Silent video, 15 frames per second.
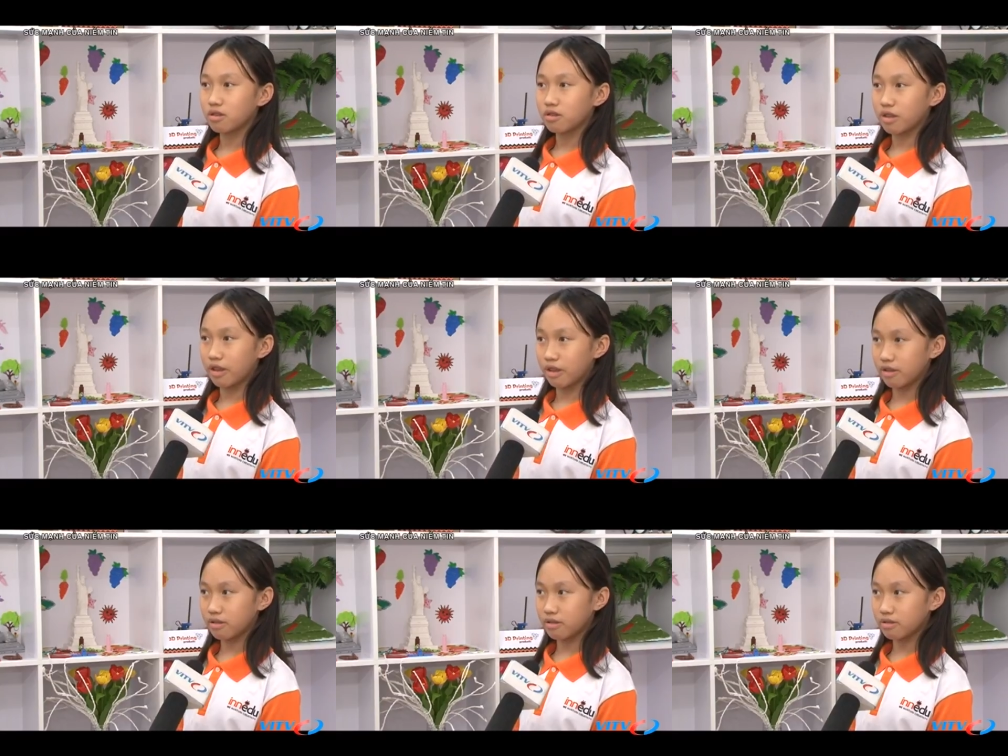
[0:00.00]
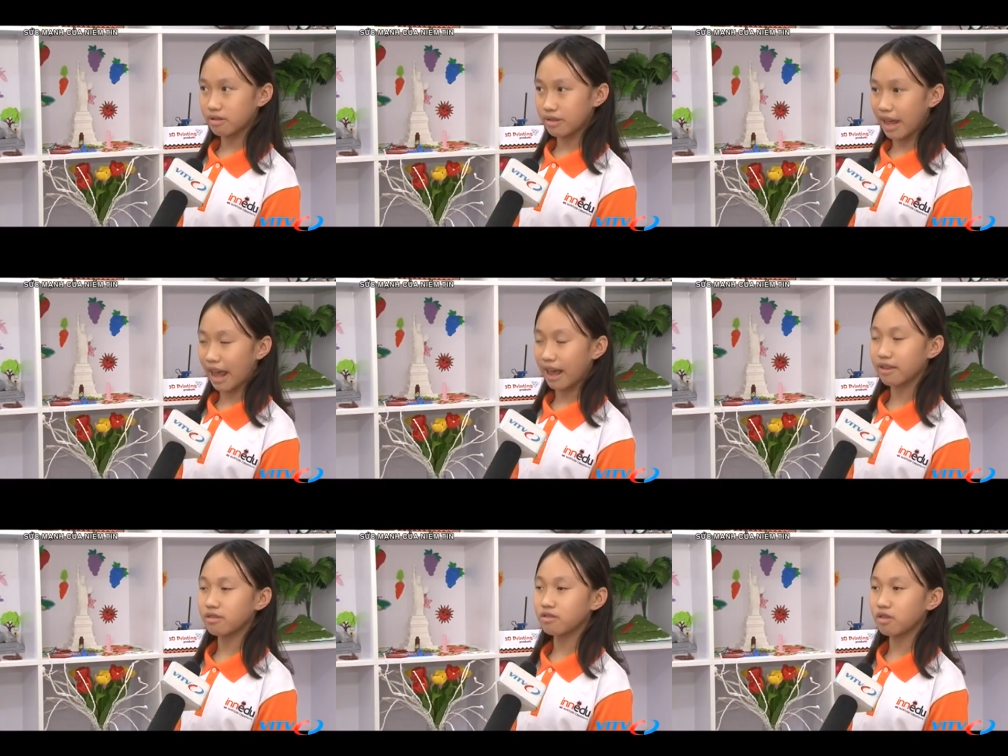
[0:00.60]
chỉ
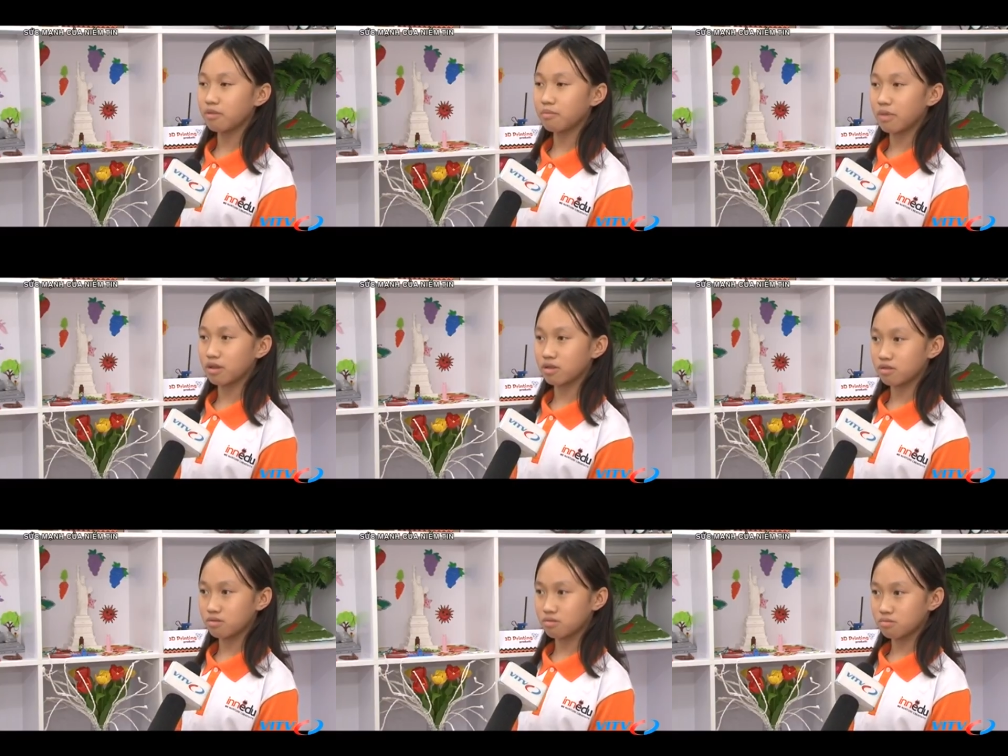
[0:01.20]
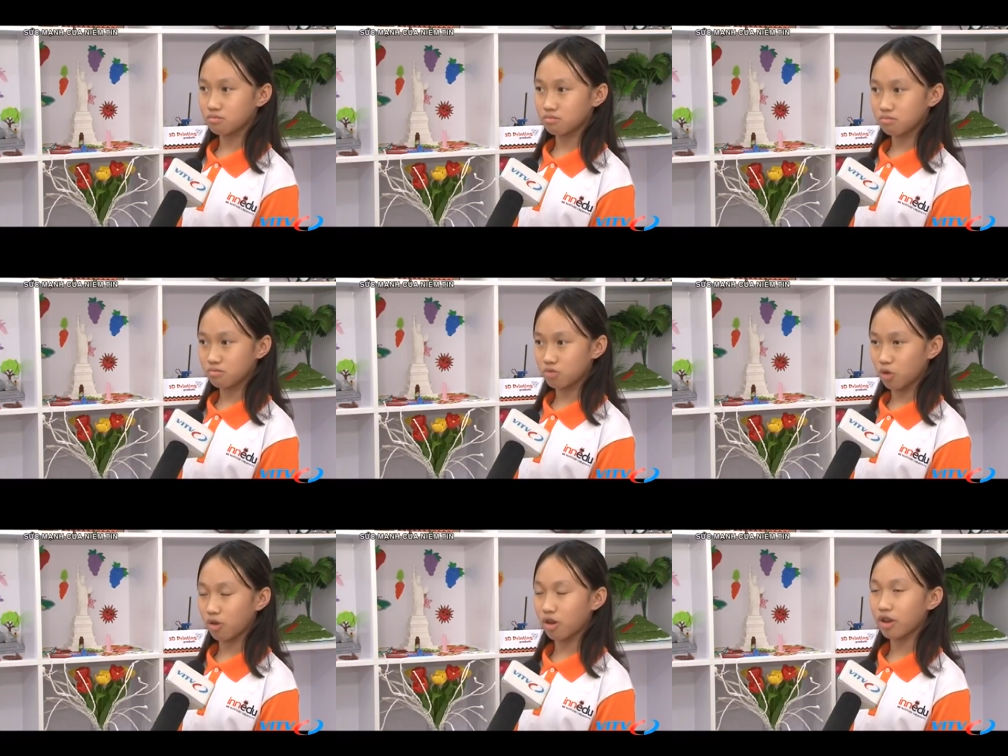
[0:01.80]
giảng nhưng mà
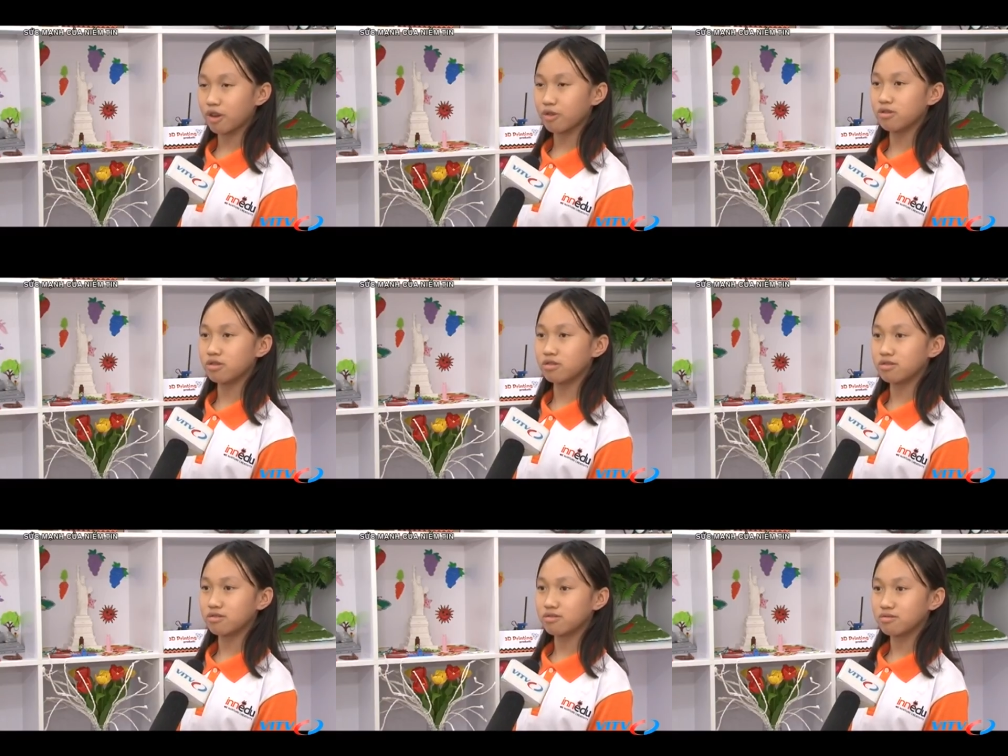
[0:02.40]
tụi con hiểu được